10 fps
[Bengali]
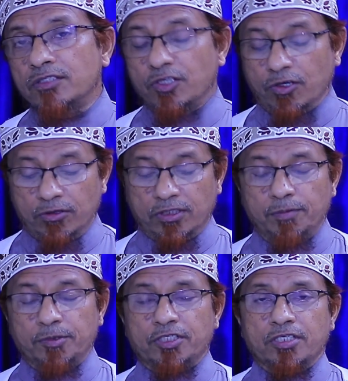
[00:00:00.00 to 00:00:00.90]
জগৎকে
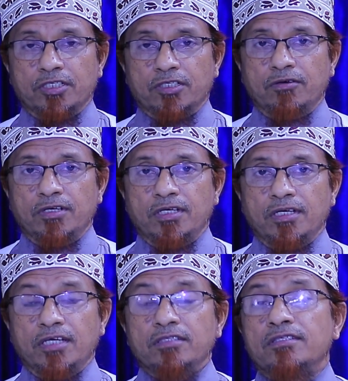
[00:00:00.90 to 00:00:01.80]
বিশ্বাস করে
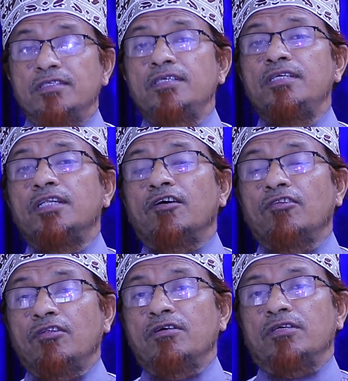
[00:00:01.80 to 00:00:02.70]
আনসিন
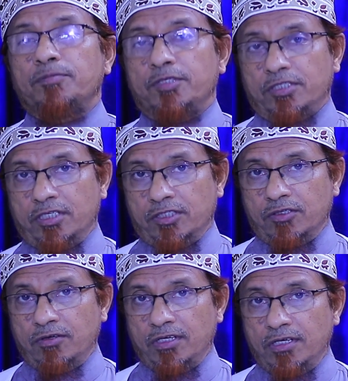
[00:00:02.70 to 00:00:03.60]
আল্লাহকে বিশ্বাস
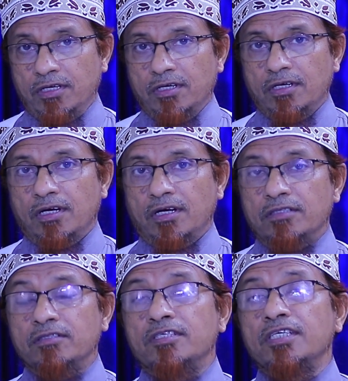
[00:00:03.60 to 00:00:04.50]
করে
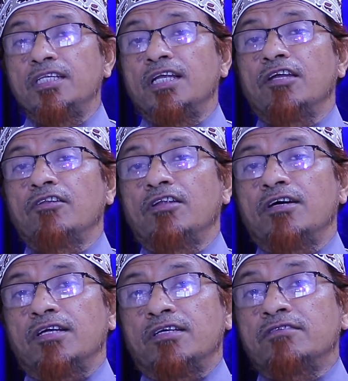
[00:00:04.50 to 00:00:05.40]
আনসিন
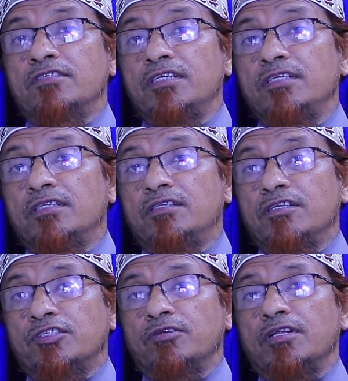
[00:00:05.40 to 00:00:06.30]
আল্লাহর আনসিন
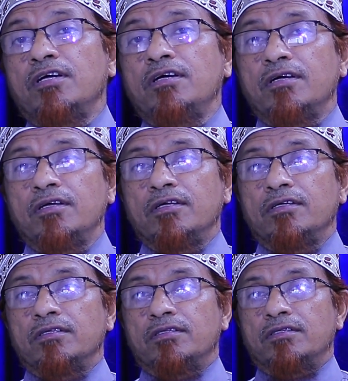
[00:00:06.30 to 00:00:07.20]
নির্দেশনা
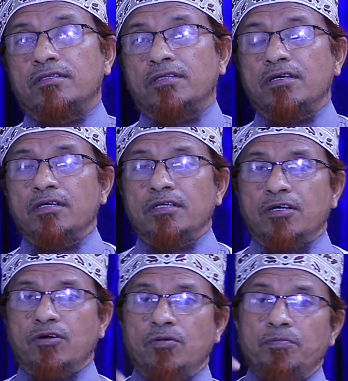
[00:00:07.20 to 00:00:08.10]
তার
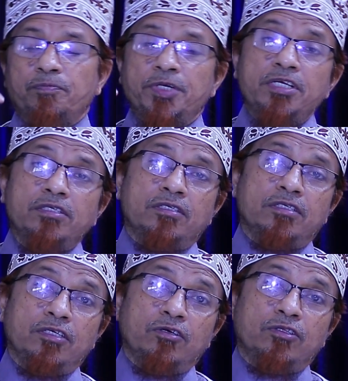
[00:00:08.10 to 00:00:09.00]
কমপ্লিট
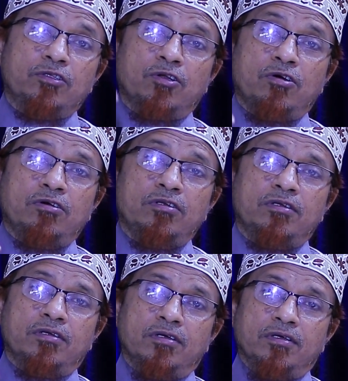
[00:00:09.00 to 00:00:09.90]
নিয়ন্ত্রণ
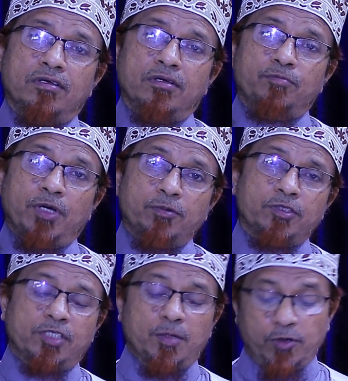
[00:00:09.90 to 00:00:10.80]

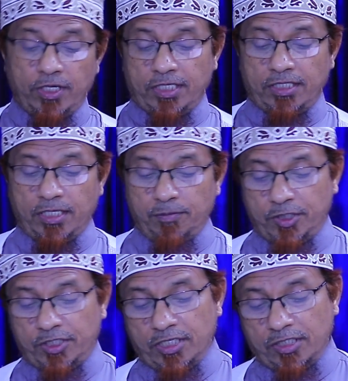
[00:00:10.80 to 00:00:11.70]
ব্যবস্থাপনাকে যারা
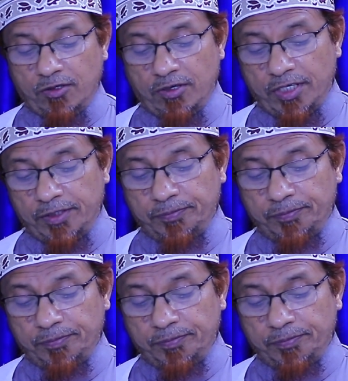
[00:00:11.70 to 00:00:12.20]
বিশ্বাস করে